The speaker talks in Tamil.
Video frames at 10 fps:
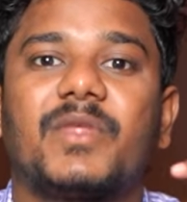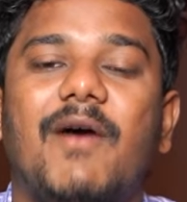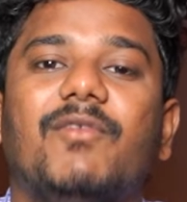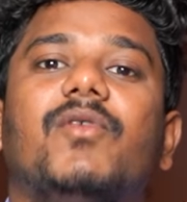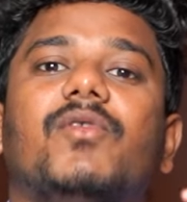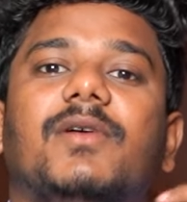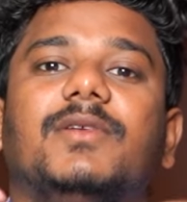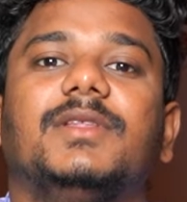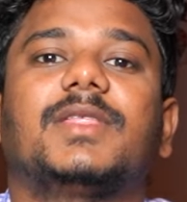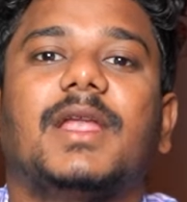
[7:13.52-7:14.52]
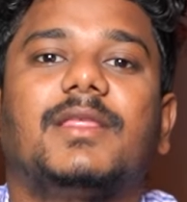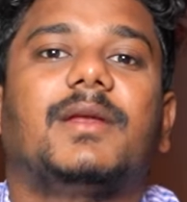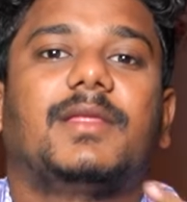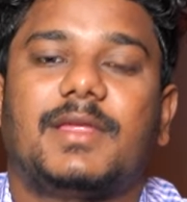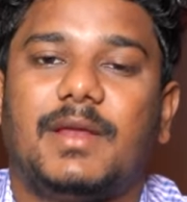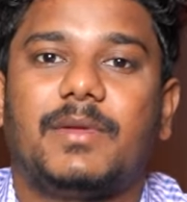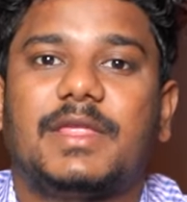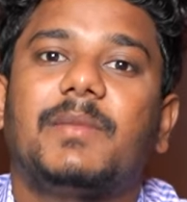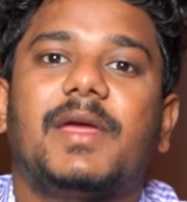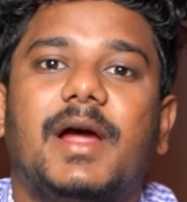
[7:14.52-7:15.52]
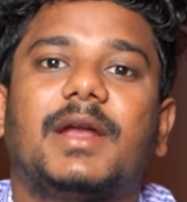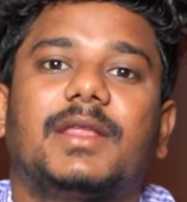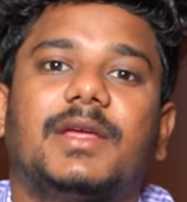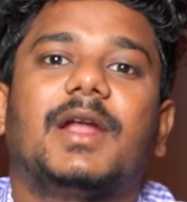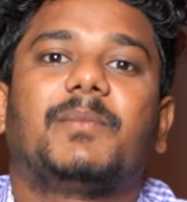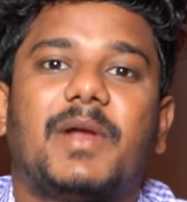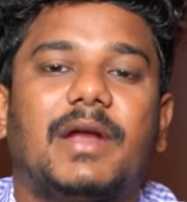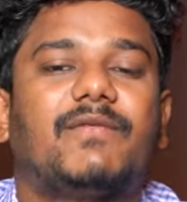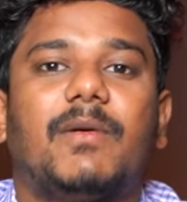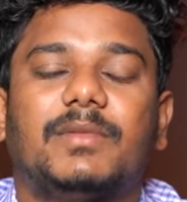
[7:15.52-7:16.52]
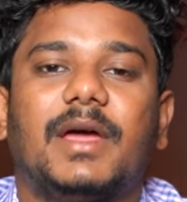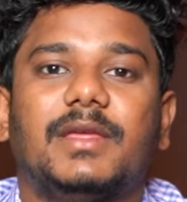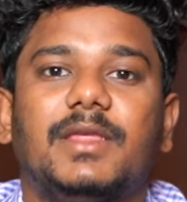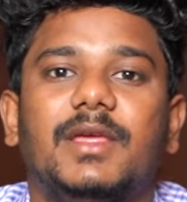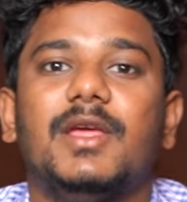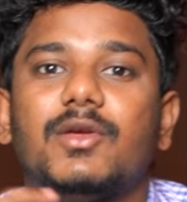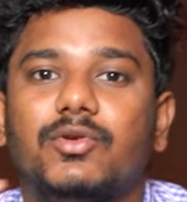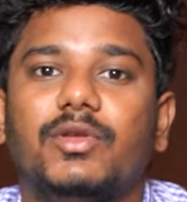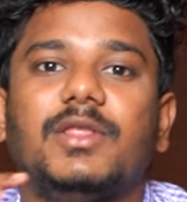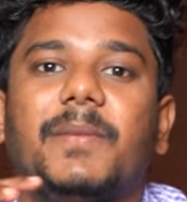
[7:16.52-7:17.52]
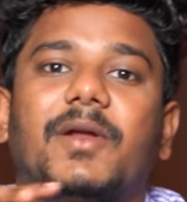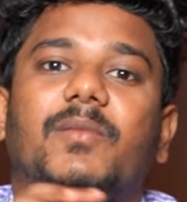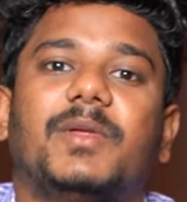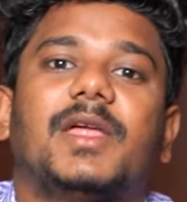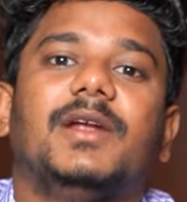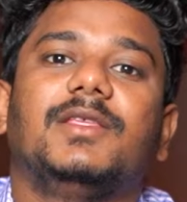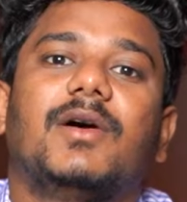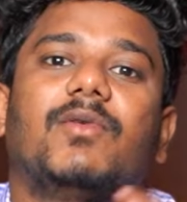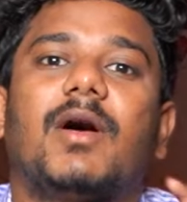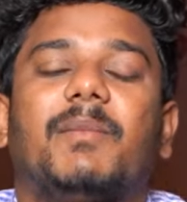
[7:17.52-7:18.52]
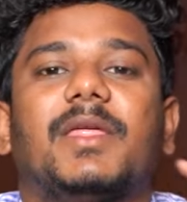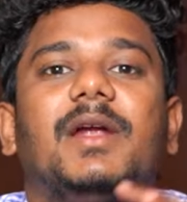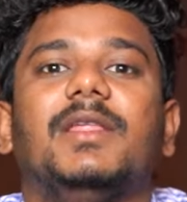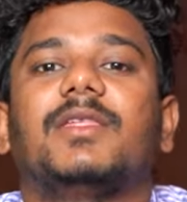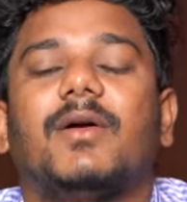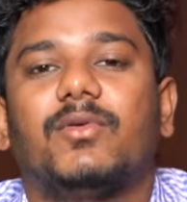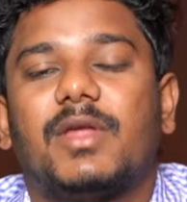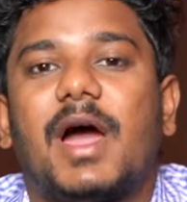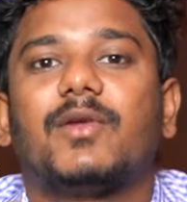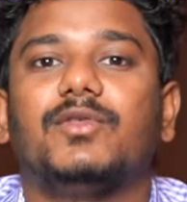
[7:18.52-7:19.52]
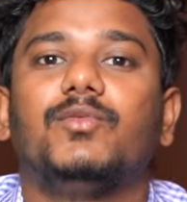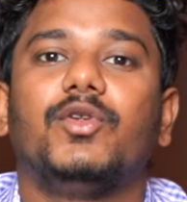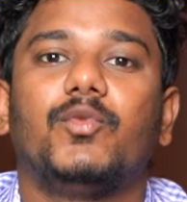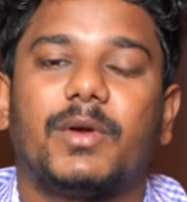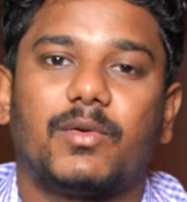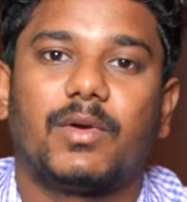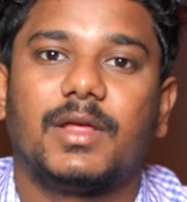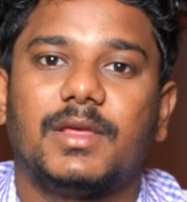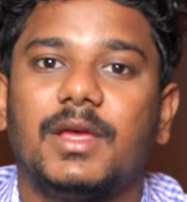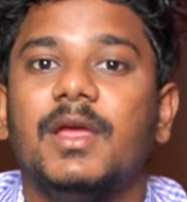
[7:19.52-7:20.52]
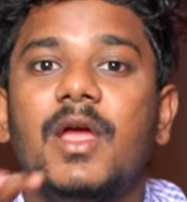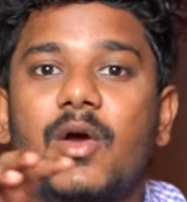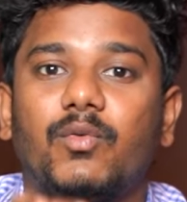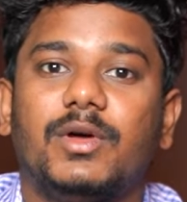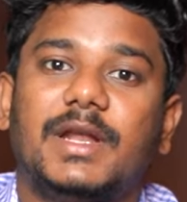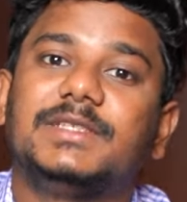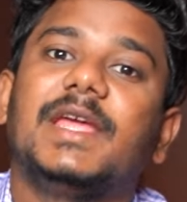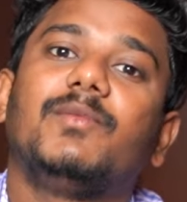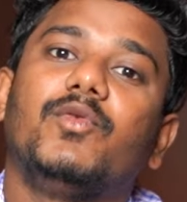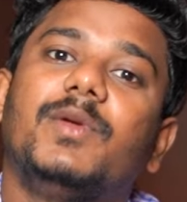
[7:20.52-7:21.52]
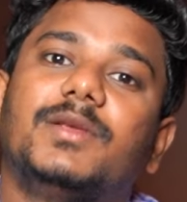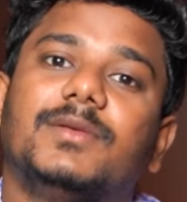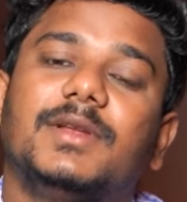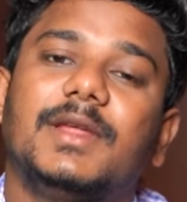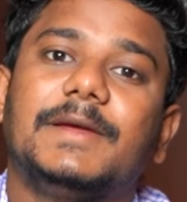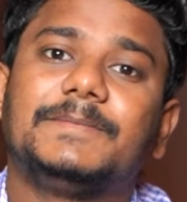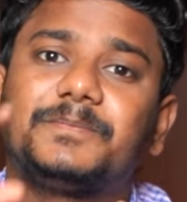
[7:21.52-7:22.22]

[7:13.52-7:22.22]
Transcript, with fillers: அவங்கவுங்க வந்து தனித்தனி திறமையை காட்டுறதுக்கான பிளாட்ஃபார்ம் தான் இது ஸோ இந்த படம் இப்போ தான் ரிலீஸ் ஆகணும் அப்போ தான் ரிலீஸ் ஆகணும்னு யாரும் வந்து முடிவு பண்ணக்கூடாது ரெட் ஜெயின் மூவிஸ் வந்துட்டு